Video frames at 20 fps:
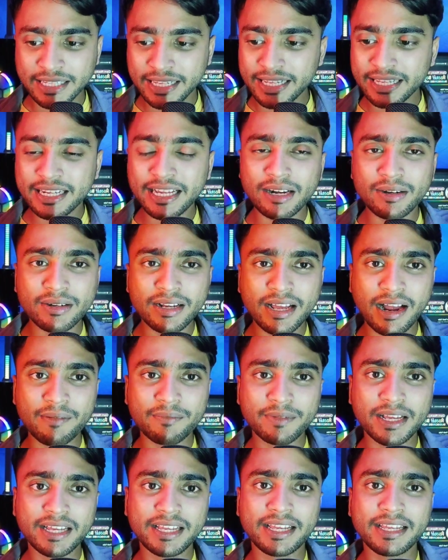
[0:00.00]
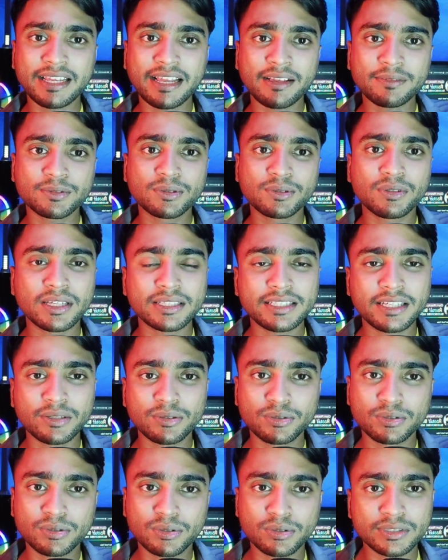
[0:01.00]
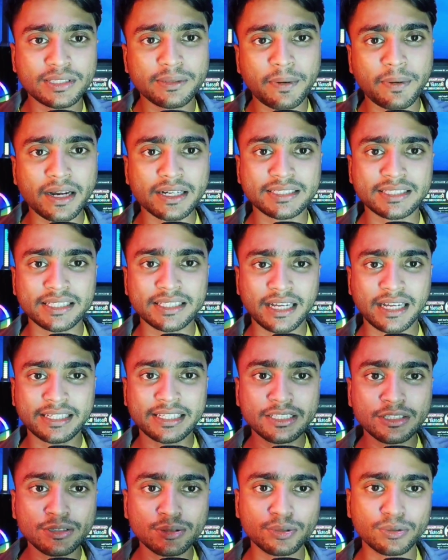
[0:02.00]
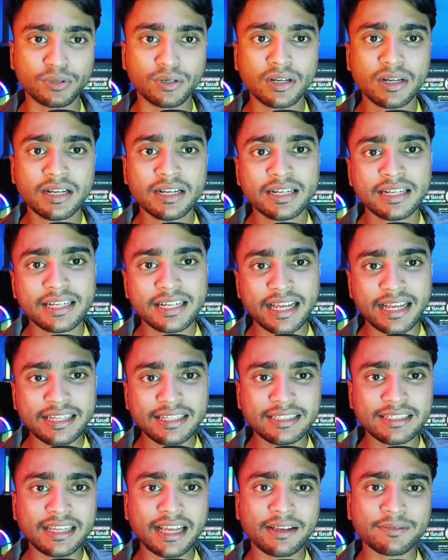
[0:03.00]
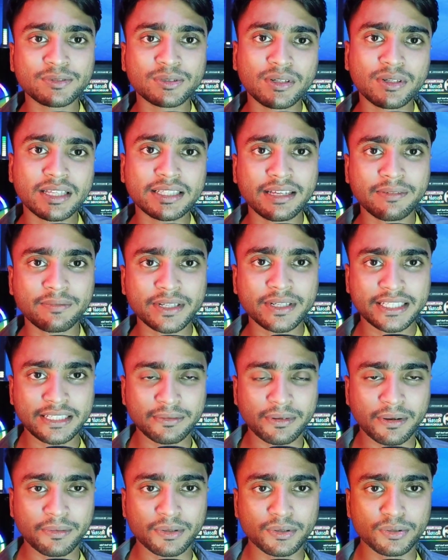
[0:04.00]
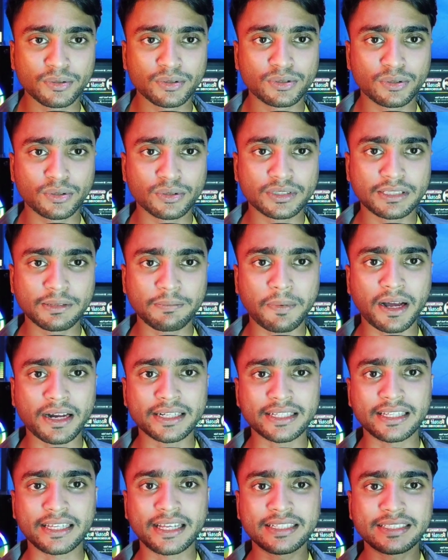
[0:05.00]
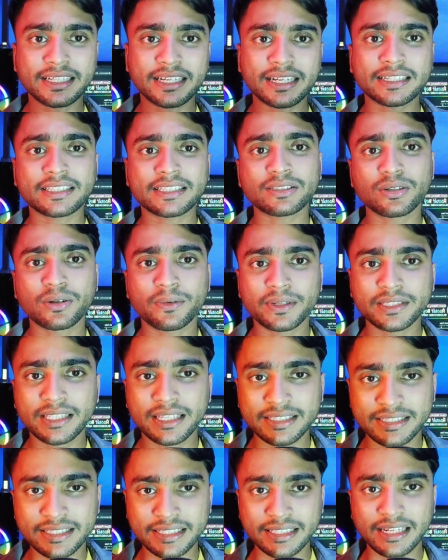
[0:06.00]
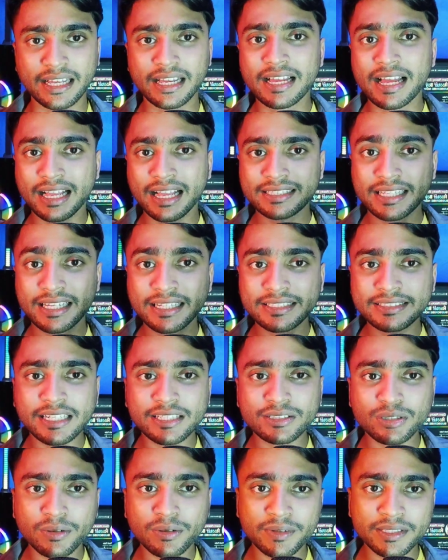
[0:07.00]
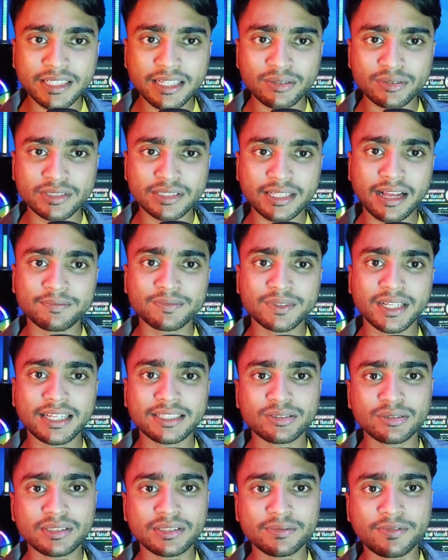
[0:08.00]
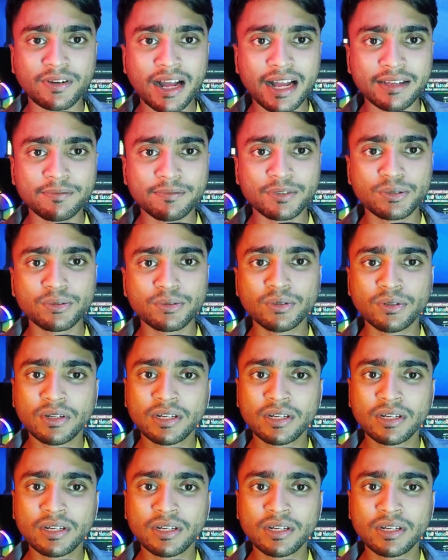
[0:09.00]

এই কারণে আমরা এই অ্যাপসগুলোতে রুট করতে পারছি না কিন্তু এই অ্যাপসগুলোতে আমরা কিভাবে রুট করতে পারি এটার একটা সমাধান দিন আচ্ছা এটার সমাধান হচ্ছে আপনার কাছে যদি ফাইভ টু